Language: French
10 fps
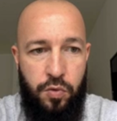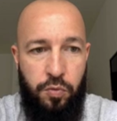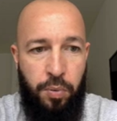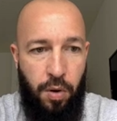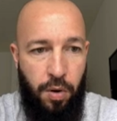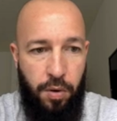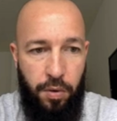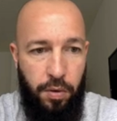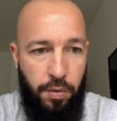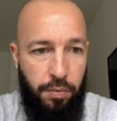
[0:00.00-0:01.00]
tu
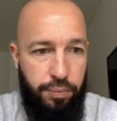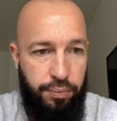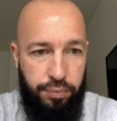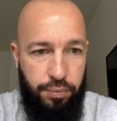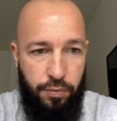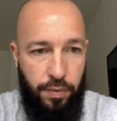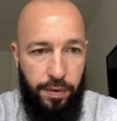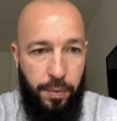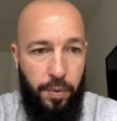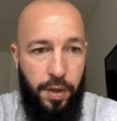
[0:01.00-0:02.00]
prends euh,
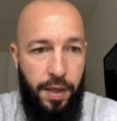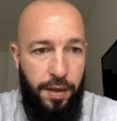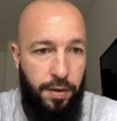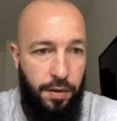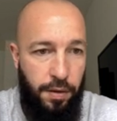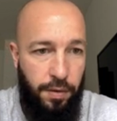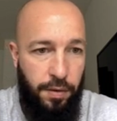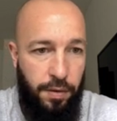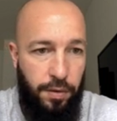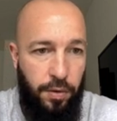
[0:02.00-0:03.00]
vraiment
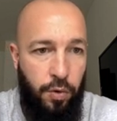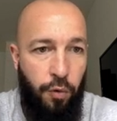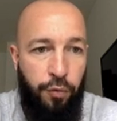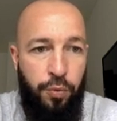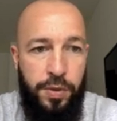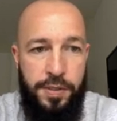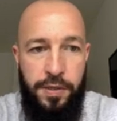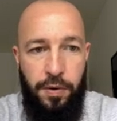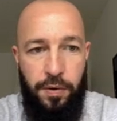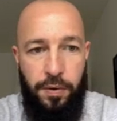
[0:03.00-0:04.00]
euh, Kofu
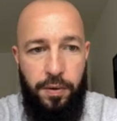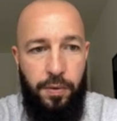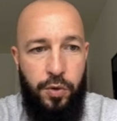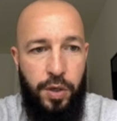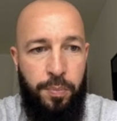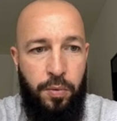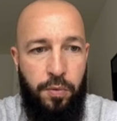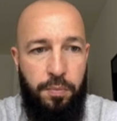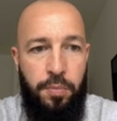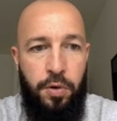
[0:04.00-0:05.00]
ici au
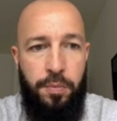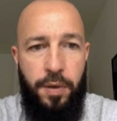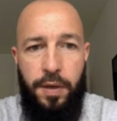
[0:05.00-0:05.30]
Japon, boum,